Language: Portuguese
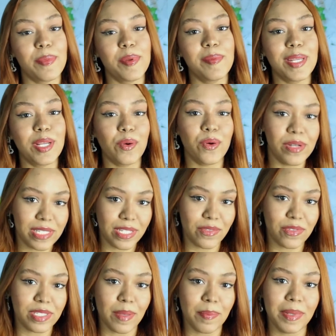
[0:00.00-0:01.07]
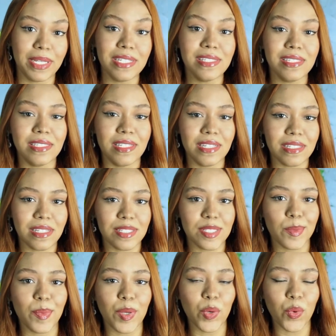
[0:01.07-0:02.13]
a primeira coisa que você precisa
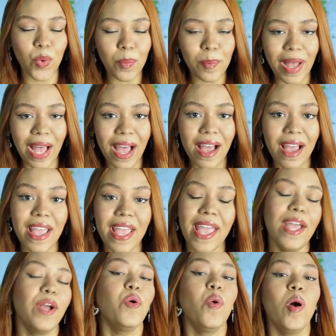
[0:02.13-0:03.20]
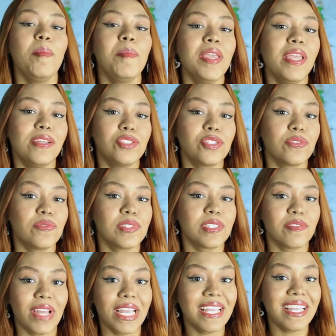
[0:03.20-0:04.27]
se preocupar é com o ambiente que
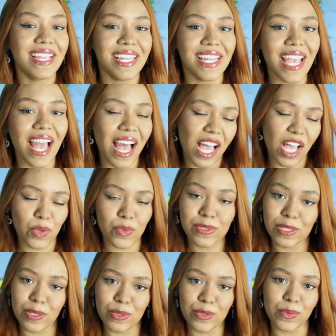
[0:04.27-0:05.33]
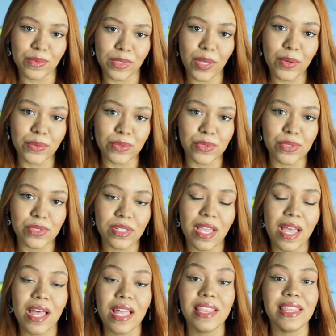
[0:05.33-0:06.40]
você vai criar os seus conteúdos.
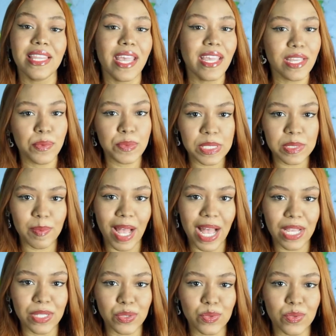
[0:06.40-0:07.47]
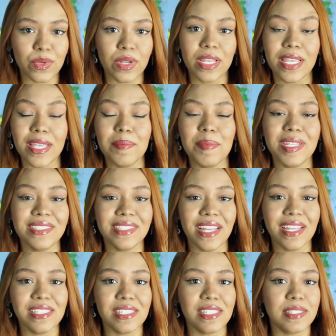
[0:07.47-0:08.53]
Tenha um espaço e
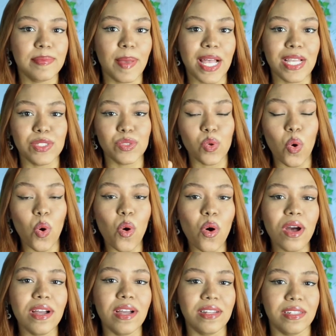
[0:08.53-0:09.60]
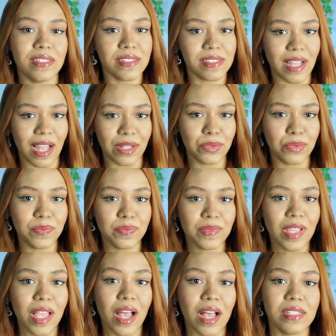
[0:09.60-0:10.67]
mantenha esse espaço organizado
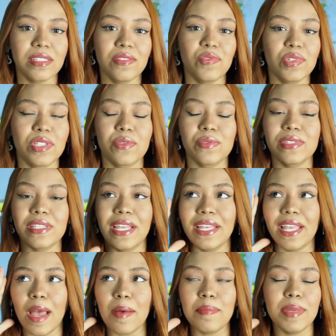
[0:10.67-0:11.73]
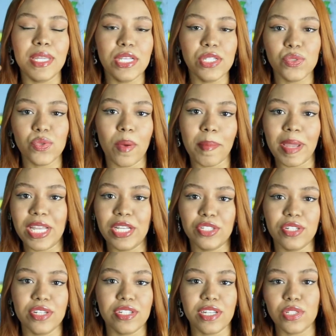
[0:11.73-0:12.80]
Assim você consegue abrir sua
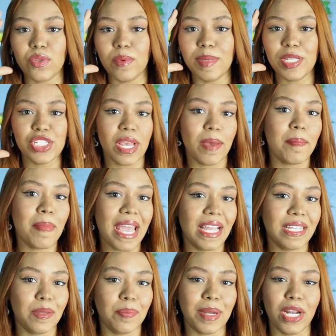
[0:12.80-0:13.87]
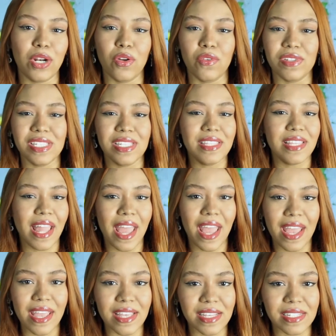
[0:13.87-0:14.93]
mente, deixar sua mente aberta para novas
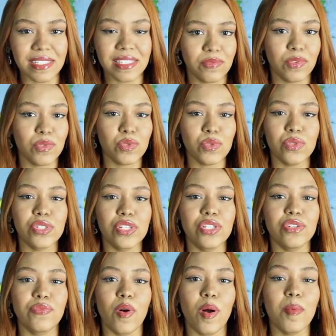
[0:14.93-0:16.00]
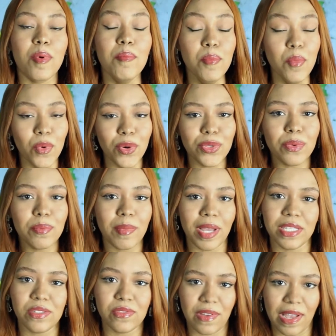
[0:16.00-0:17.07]
ideias, vão surgir de forma muito
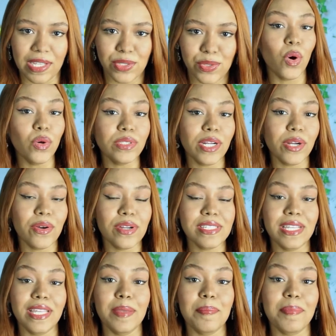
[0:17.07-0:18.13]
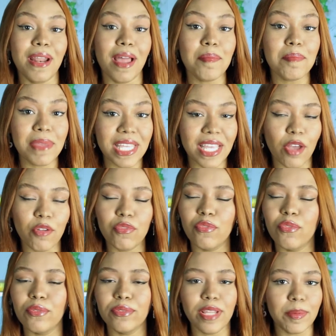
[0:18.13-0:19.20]
mais fácil. Outra coisa que para mim é
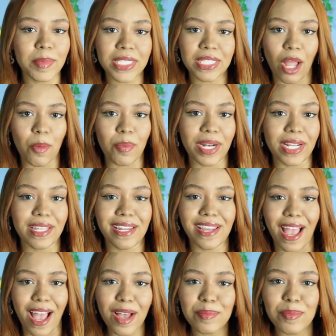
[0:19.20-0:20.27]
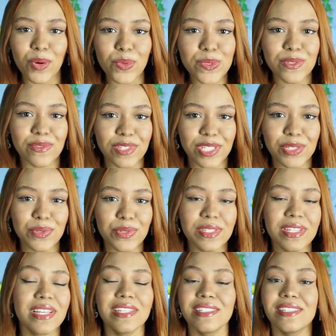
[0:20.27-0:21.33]
fundamental para criar bons
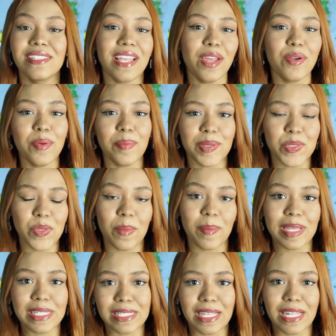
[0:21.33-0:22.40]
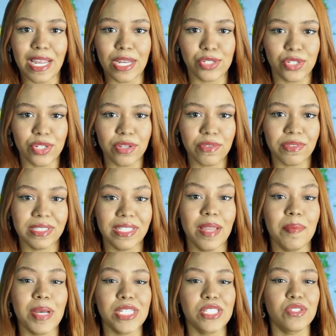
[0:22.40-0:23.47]
vídeos Ser uma pessoa mais criativa,
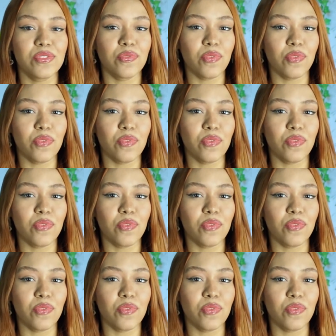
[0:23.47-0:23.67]
ter mais